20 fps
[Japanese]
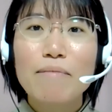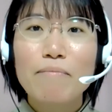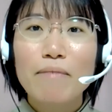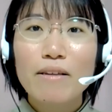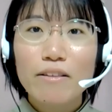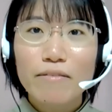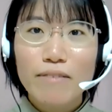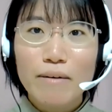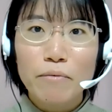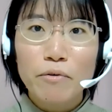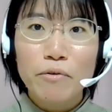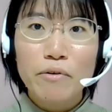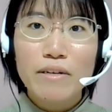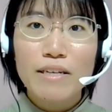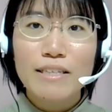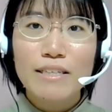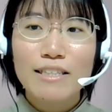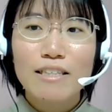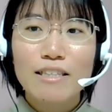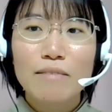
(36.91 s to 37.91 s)
まずは防
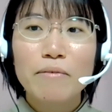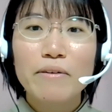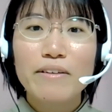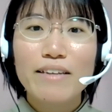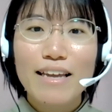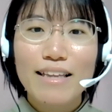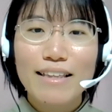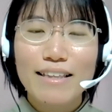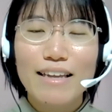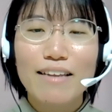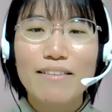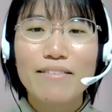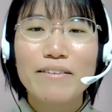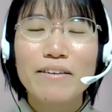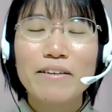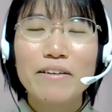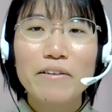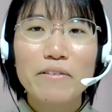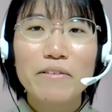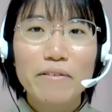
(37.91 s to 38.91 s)
技術務検定
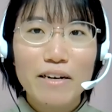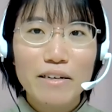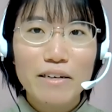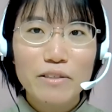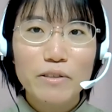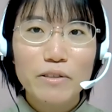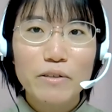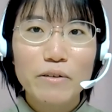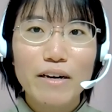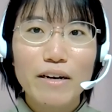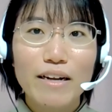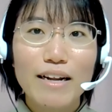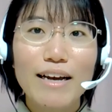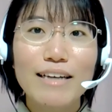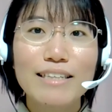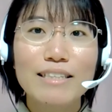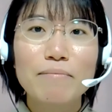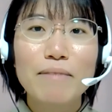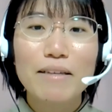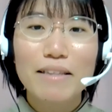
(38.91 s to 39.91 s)
水級の学習から
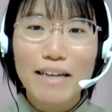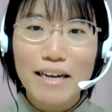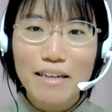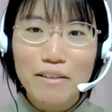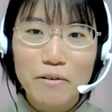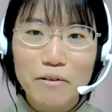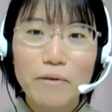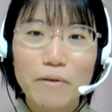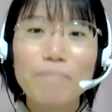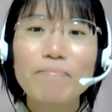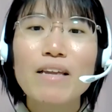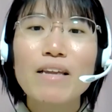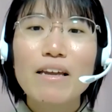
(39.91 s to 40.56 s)
始めた後、